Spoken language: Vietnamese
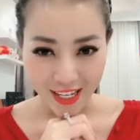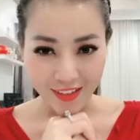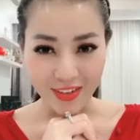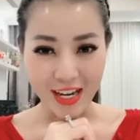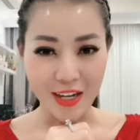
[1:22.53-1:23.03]

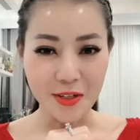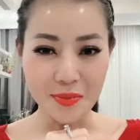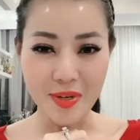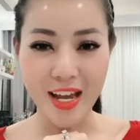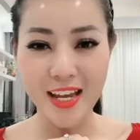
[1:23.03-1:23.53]
và ngày
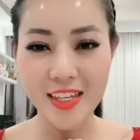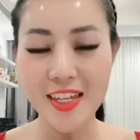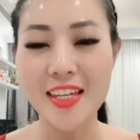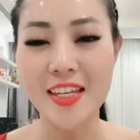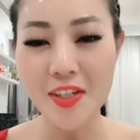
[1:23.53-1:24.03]
hôm nay
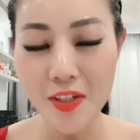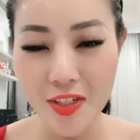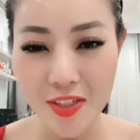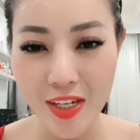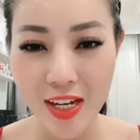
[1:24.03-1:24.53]
thì
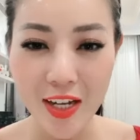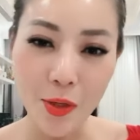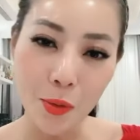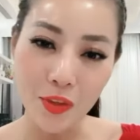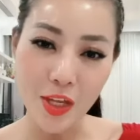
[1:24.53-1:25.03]
Hương uh, ờ,
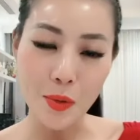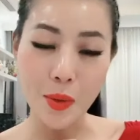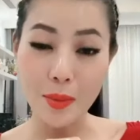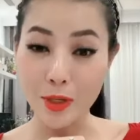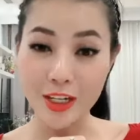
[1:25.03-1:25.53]
cố tình
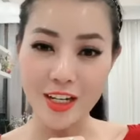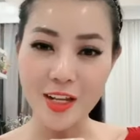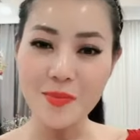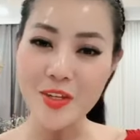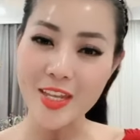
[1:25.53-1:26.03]
quay một cái
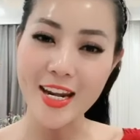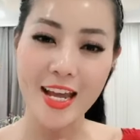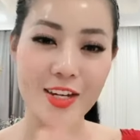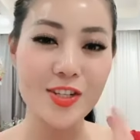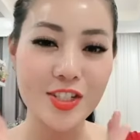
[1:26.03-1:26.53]
clip như thế
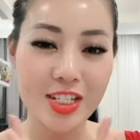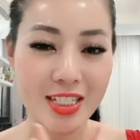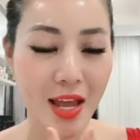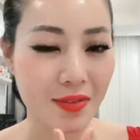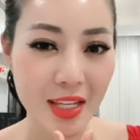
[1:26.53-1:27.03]
này để Hương chia
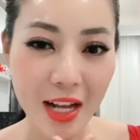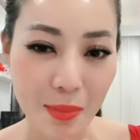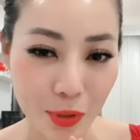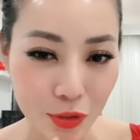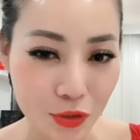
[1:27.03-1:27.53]
sẻ với tất cả
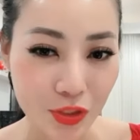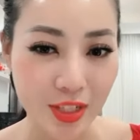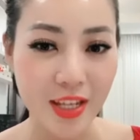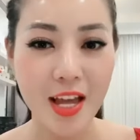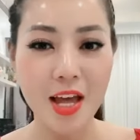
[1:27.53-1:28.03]
mọi
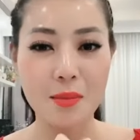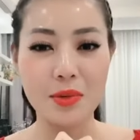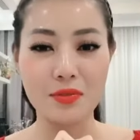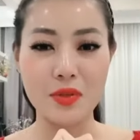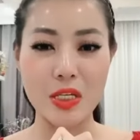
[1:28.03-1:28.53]
người
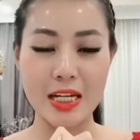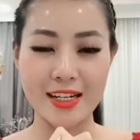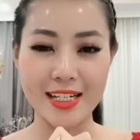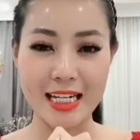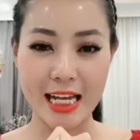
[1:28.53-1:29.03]
Bởi vì
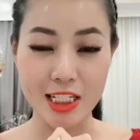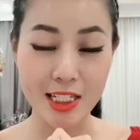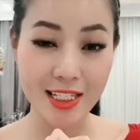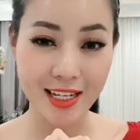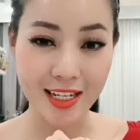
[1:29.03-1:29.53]
uh, đợt này
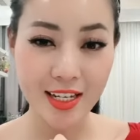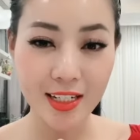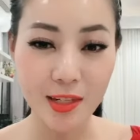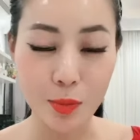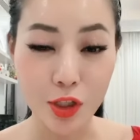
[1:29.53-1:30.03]
trên trang cá
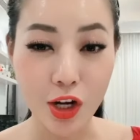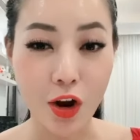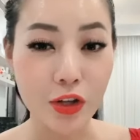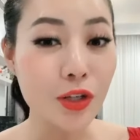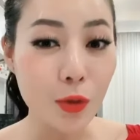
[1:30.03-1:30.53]
nhân thì mọi người
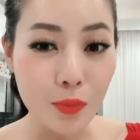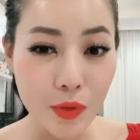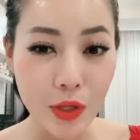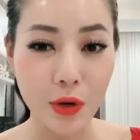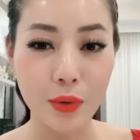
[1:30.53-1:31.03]
hỏi Hương cũng
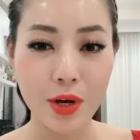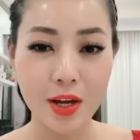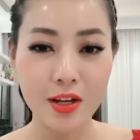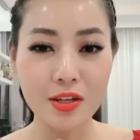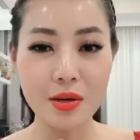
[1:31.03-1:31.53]
nhiều
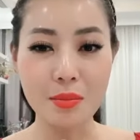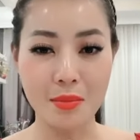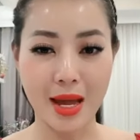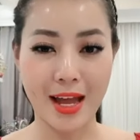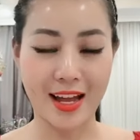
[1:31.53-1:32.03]
Nhưng
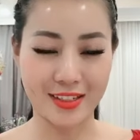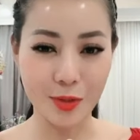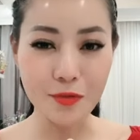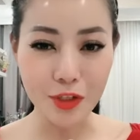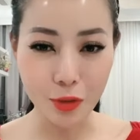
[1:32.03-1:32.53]
mà
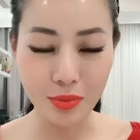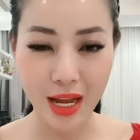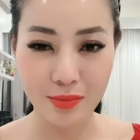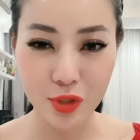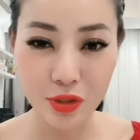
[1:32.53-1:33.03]
cũng phải thông
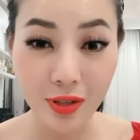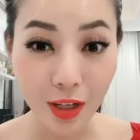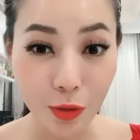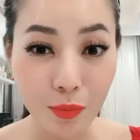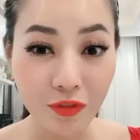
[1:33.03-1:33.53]
cảm cho Hương là
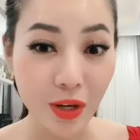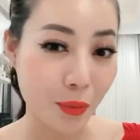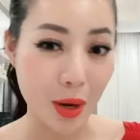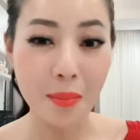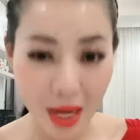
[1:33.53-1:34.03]
công việc
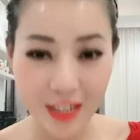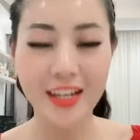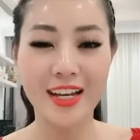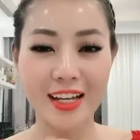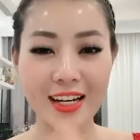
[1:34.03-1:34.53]
quá bận
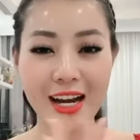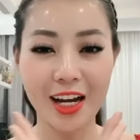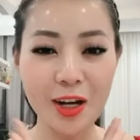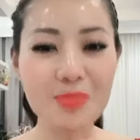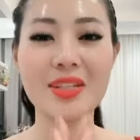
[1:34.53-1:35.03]
Nên là
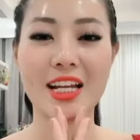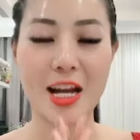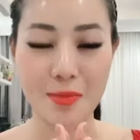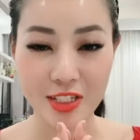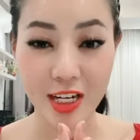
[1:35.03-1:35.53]
không thể
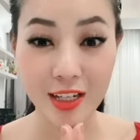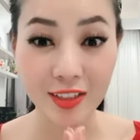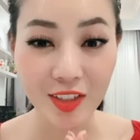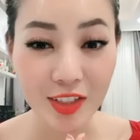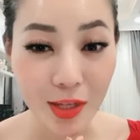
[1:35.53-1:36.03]
nào mà trả lời
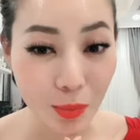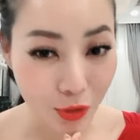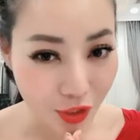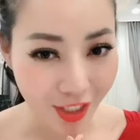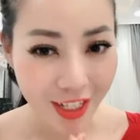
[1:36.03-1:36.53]
từng người một
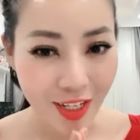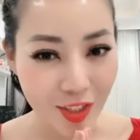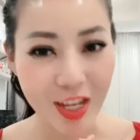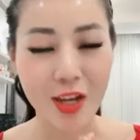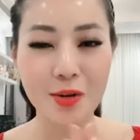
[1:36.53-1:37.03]
được
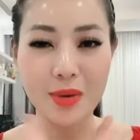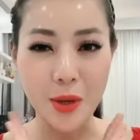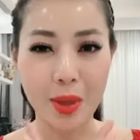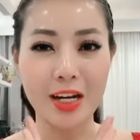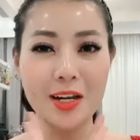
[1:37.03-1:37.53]
Thì ngày hôm nay
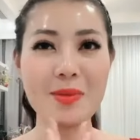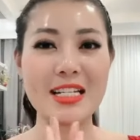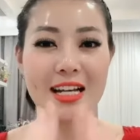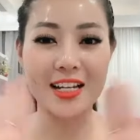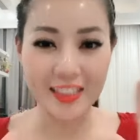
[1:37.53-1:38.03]
quay clip để
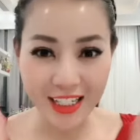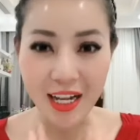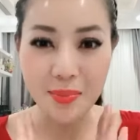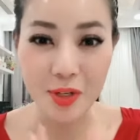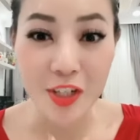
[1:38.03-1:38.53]
trả lời tất
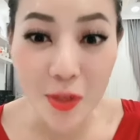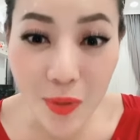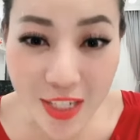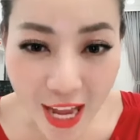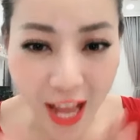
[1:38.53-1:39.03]
cả mọi người
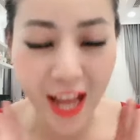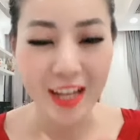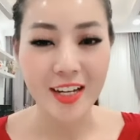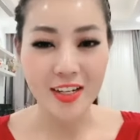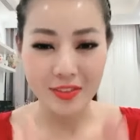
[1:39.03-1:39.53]
luôn nha
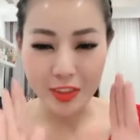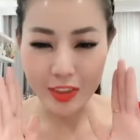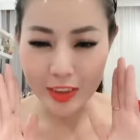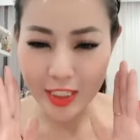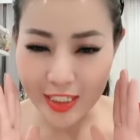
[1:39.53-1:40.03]
Và
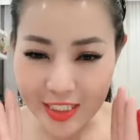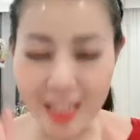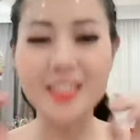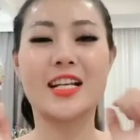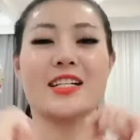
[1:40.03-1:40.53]
Hương tin
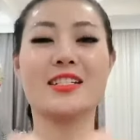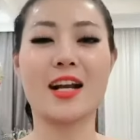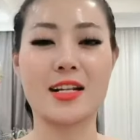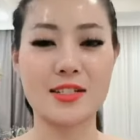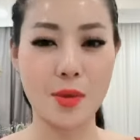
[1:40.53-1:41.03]
chắc chắn
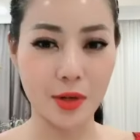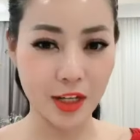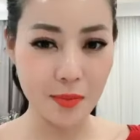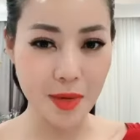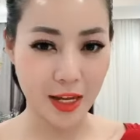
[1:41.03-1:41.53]
rằng là sau
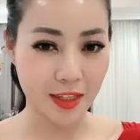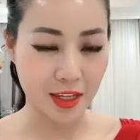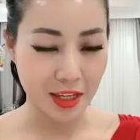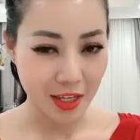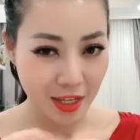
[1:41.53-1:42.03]
clip này
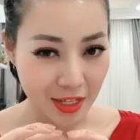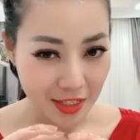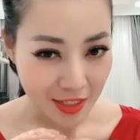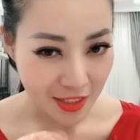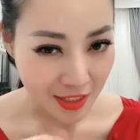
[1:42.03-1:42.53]
thì
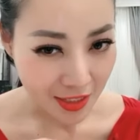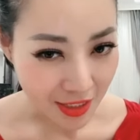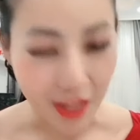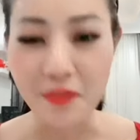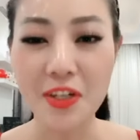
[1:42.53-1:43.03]

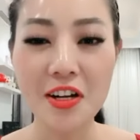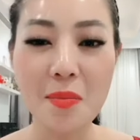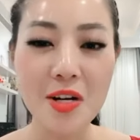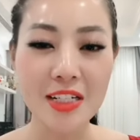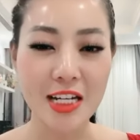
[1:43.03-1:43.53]
cái phấn nước
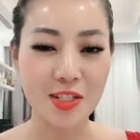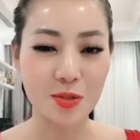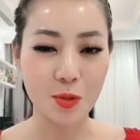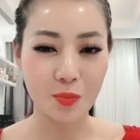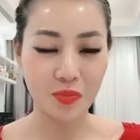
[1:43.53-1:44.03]
mà Hương đang sử
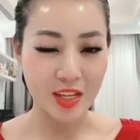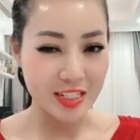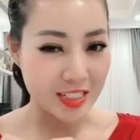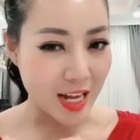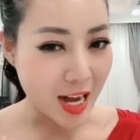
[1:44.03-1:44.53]
dụng
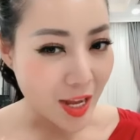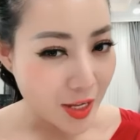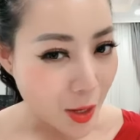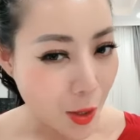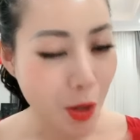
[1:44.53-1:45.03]
sẽ lại
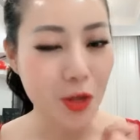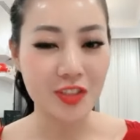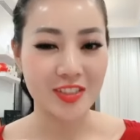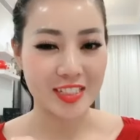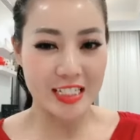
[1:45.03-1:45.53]
hot
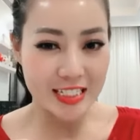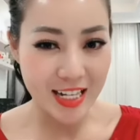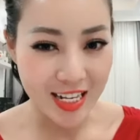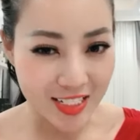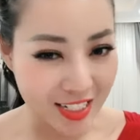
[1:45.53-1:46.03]
sẽ
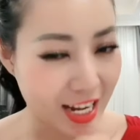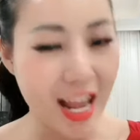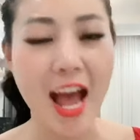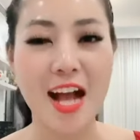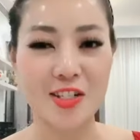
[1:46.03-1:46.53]
lại cháy
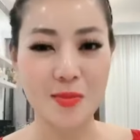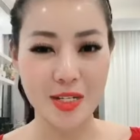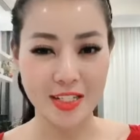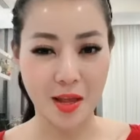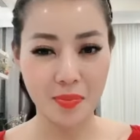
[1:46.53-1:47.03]
hàng cho mà
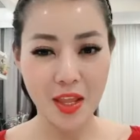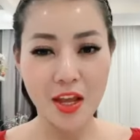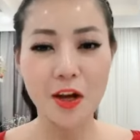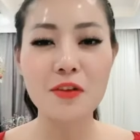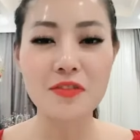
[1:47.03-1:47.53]
xem
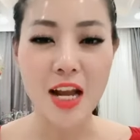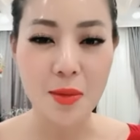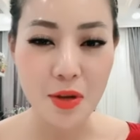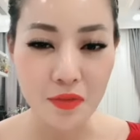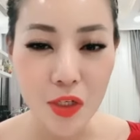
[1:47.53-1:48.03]
không phải là
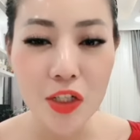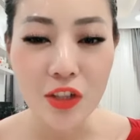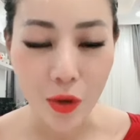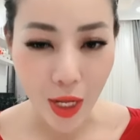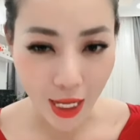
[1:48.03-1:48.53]
bởi vì hương
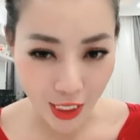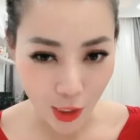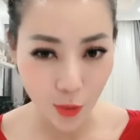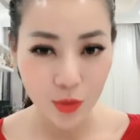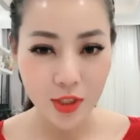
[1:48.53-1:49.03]
nói hay
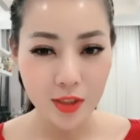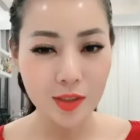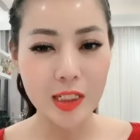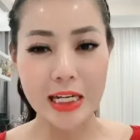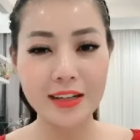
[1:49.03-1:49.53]
đâu
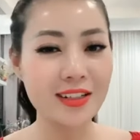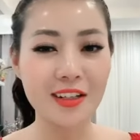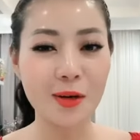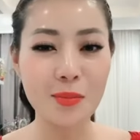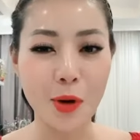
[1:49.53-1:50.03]
hương nghĩ là hương
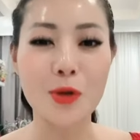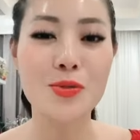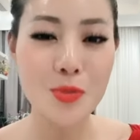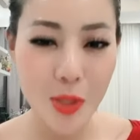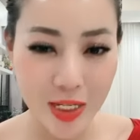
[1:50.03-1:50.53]
không có
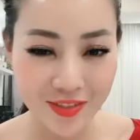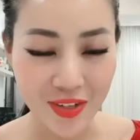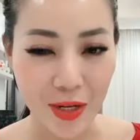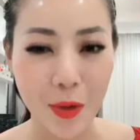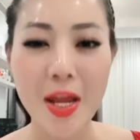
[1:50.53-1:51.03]
duyên
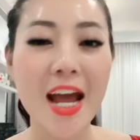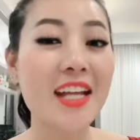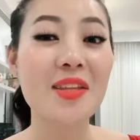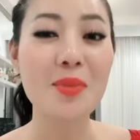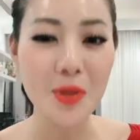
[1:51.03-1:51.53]
và nói hay
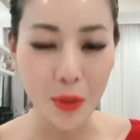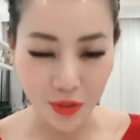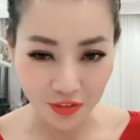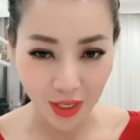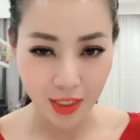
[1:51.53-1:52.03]
tới mức độ
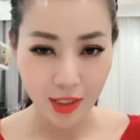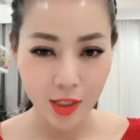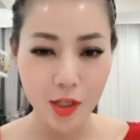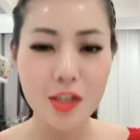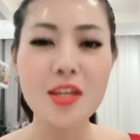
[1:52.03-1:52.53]
như vậy
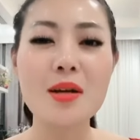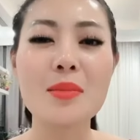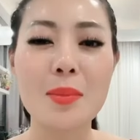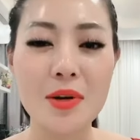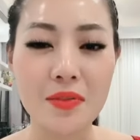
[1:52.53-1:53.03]
nhưng
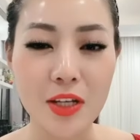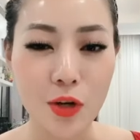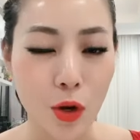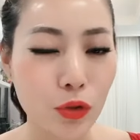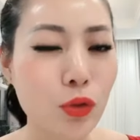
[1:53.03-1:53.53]
mà bởi vì
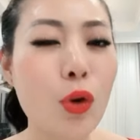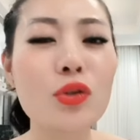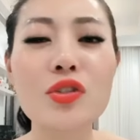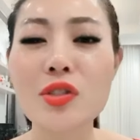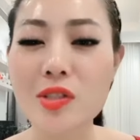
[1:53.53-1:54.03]
nó
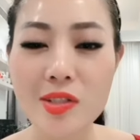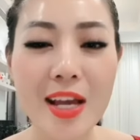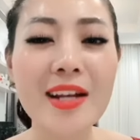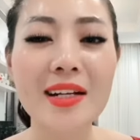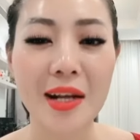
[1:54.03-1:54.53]
tốt
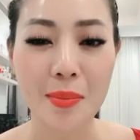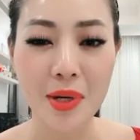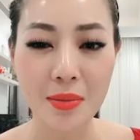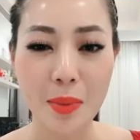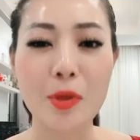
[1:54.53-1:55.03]
trên cả
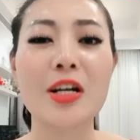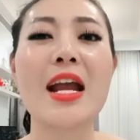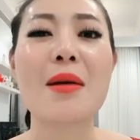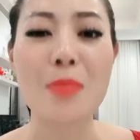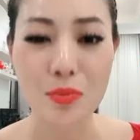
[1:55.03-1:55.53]
mức mà mọi người
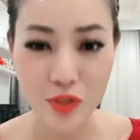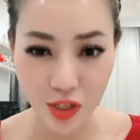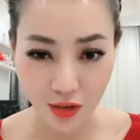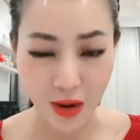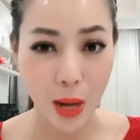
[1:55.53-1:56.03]
đang mong
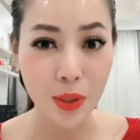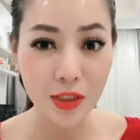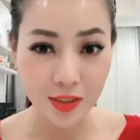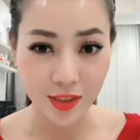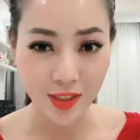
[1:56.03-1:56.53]
chờ và háo
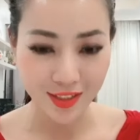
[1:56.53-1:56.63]
hức nữa cơ